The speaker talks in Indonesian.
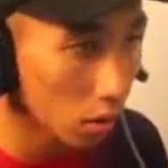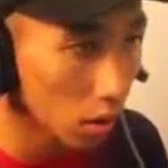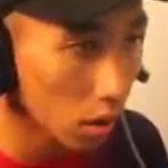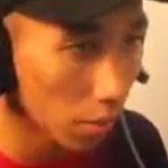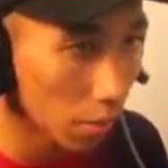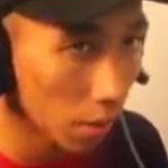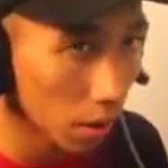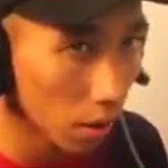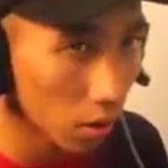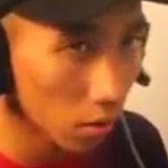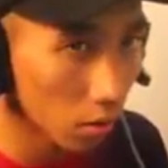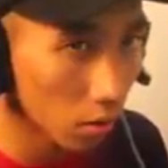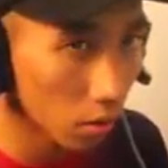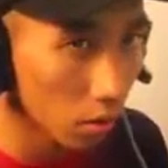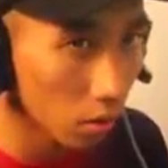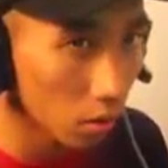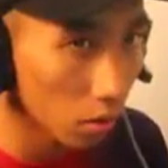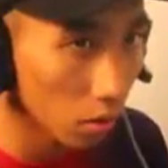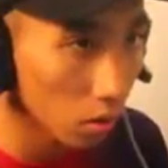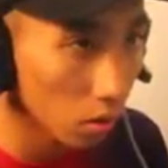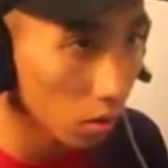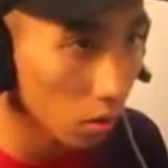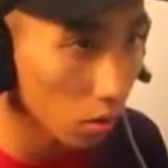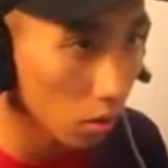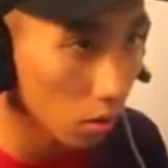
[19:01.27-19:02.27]
Di mana tuh?
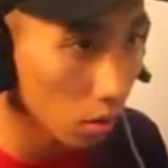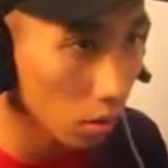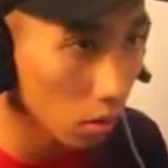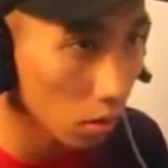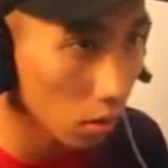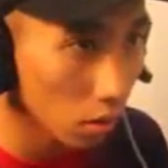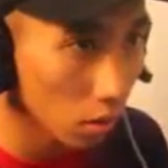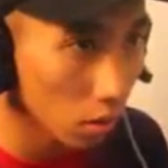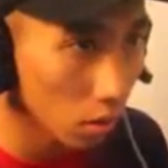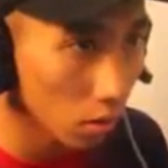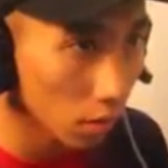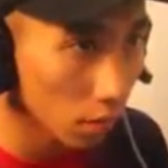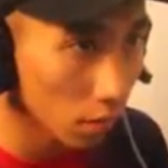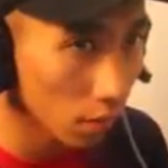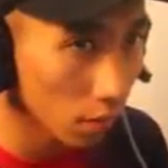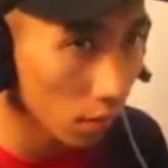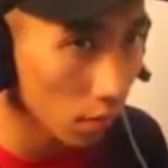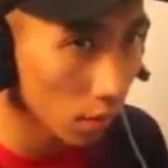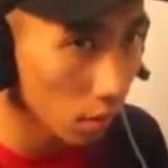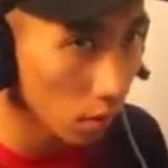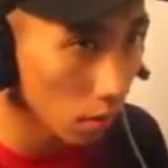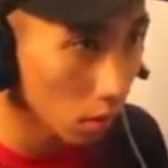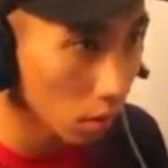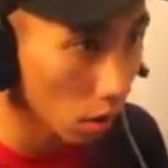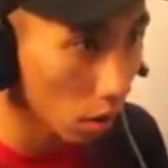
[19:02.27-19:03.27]

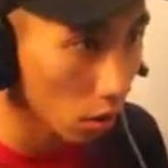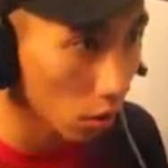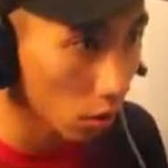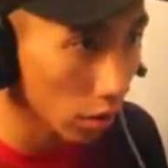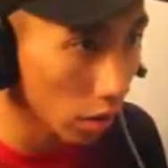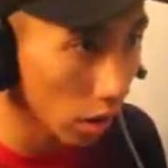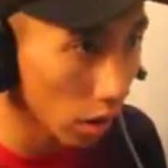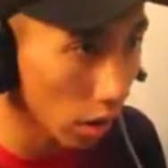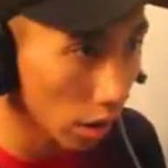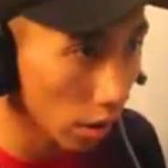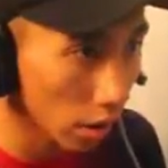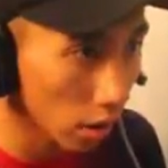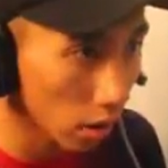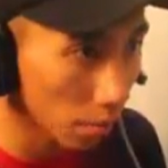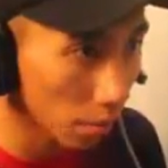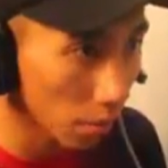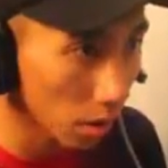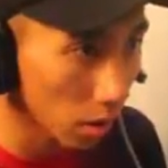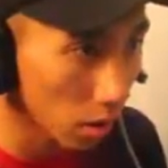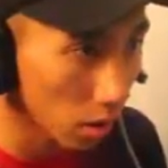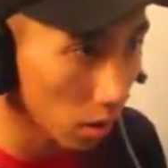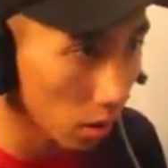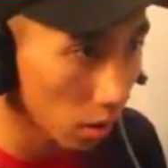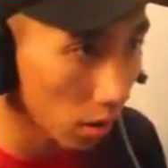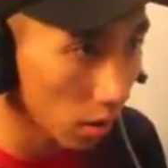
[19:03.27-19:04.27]
Kalau dia enak, Pak.